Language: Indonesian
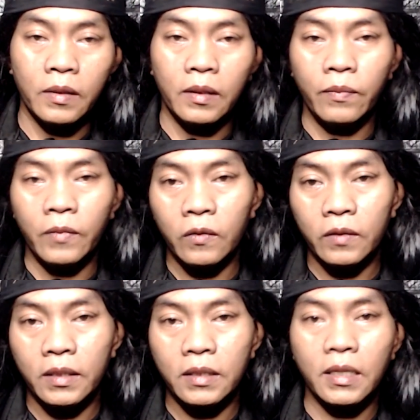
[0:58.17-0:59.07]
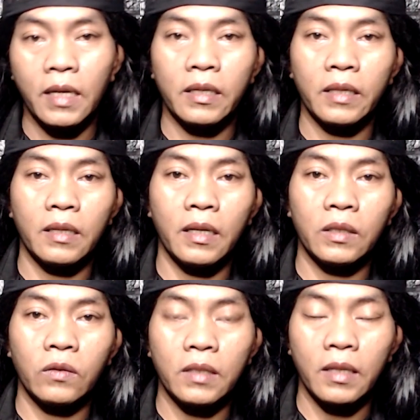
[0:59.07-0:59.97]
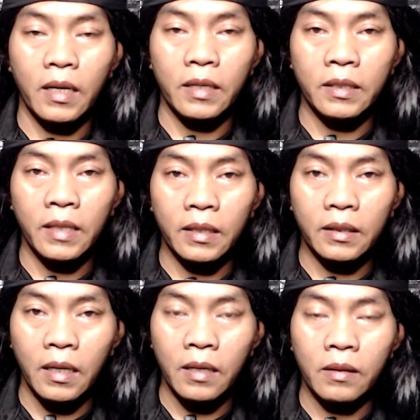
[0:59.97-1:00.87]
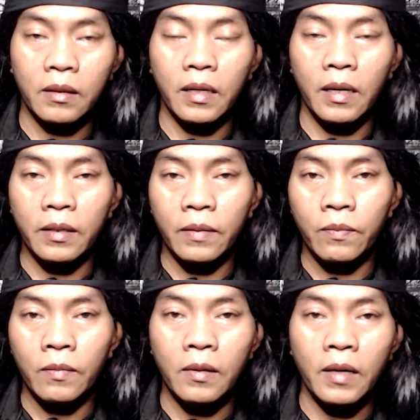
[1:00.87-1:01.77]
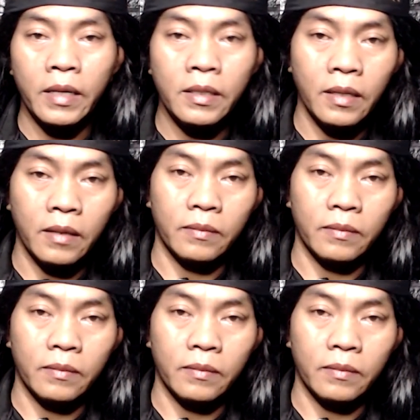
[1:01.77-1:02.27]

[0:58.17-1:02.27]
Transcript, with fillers: hipnotis santet atau serangan nyata gaib lainnya.